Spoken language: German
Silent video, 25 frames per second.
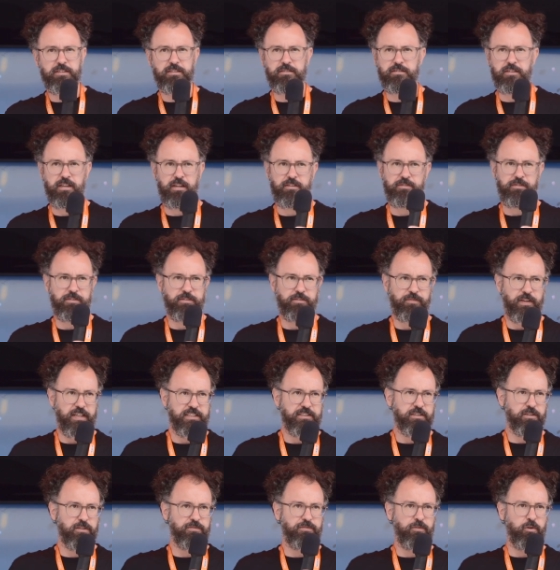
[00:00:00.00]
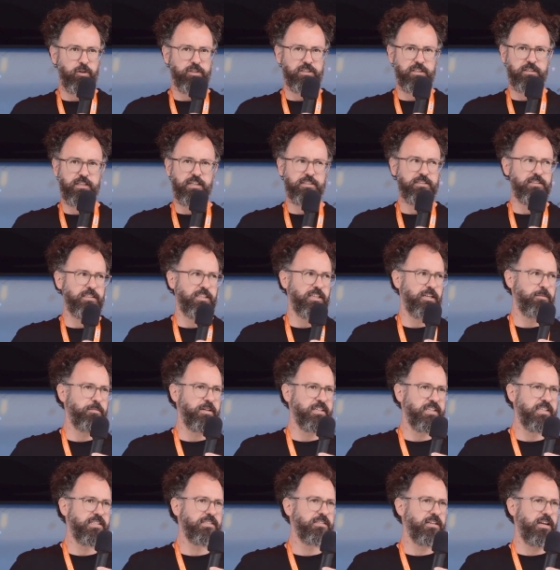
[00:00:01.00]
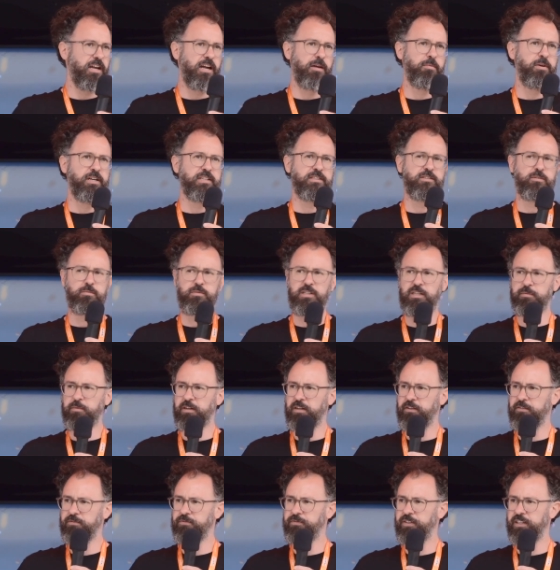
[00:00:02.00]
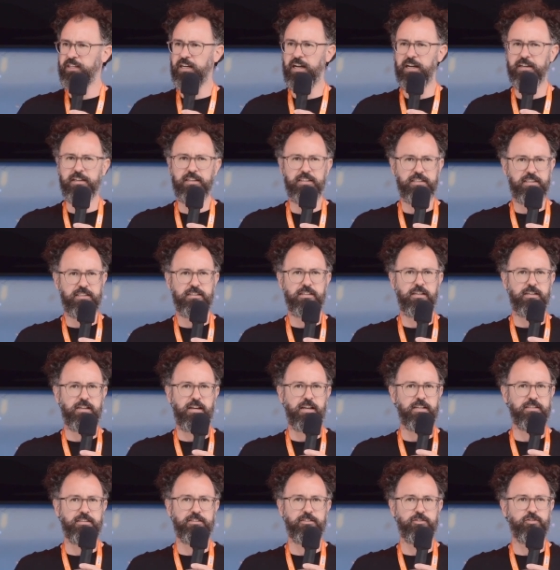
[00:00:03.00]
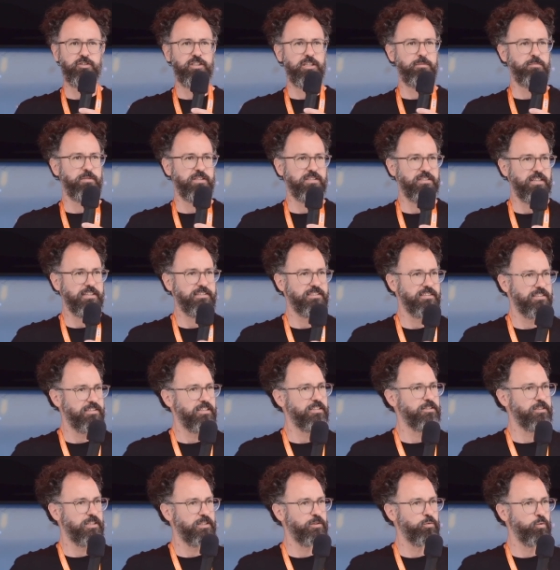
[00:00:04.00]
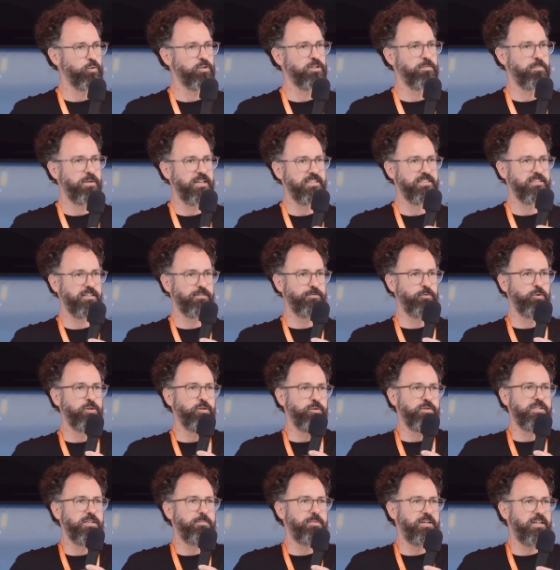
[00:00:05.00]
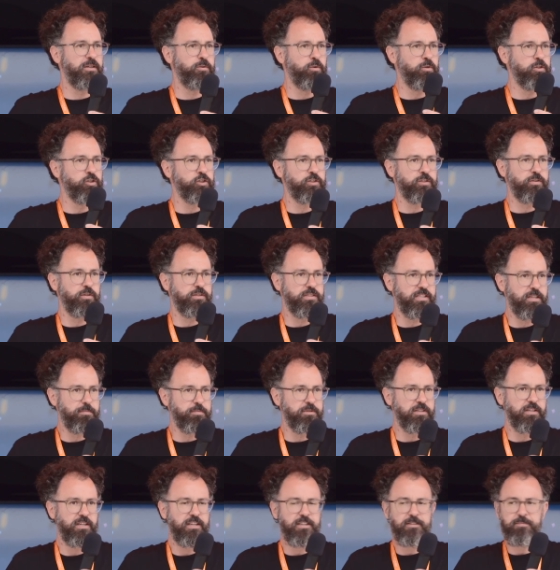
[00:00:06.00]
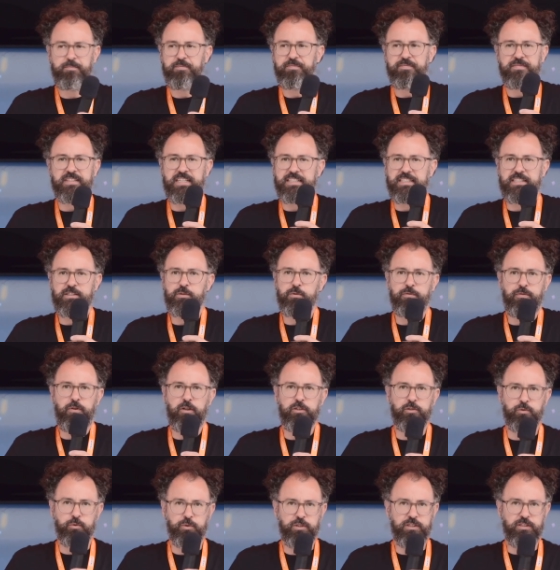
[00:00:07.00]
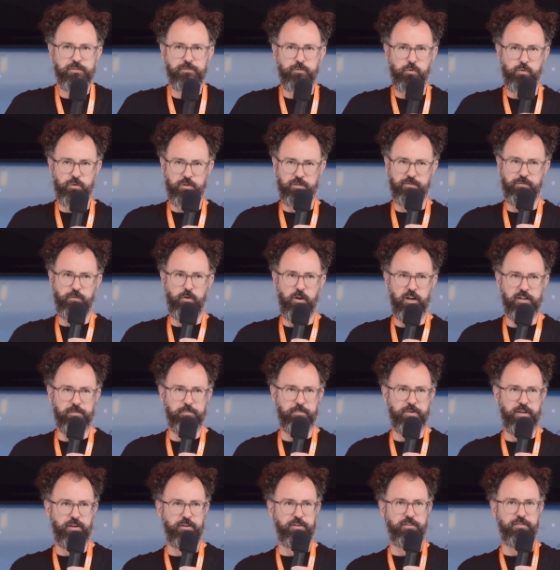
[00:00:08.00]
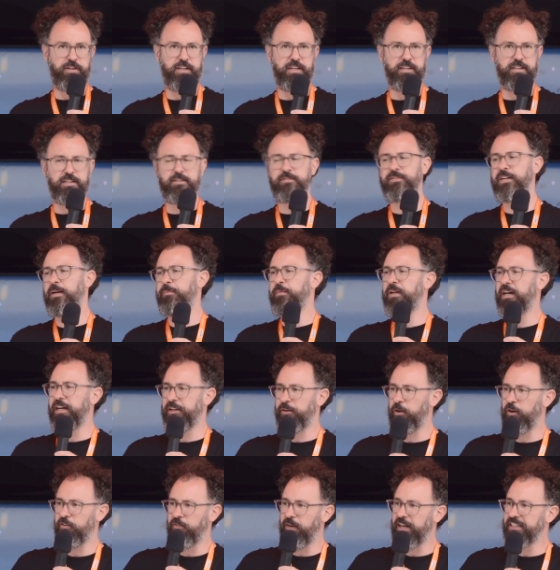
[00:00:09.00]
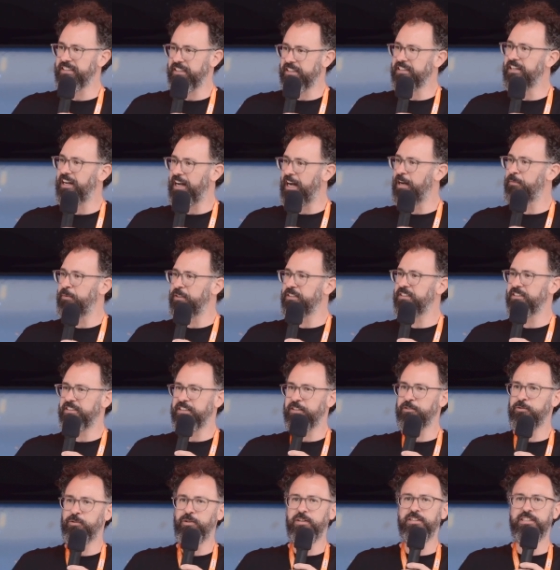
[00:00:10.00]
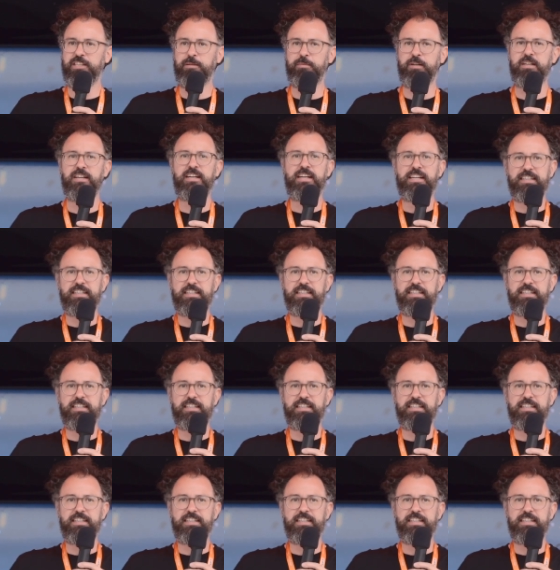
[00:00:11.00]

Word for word: eine weitere Freundin hatte ihre Magisterarbeit zum Thema veganer Kindergarten geschrieben. Das hatte dann ganz gut gepasst. Das wurde unser pädagogisches Konzept das ist sofort durchgewunken worden, mehr oder weniger. Wir haben daran noch weitergearbeitet natürlich, aber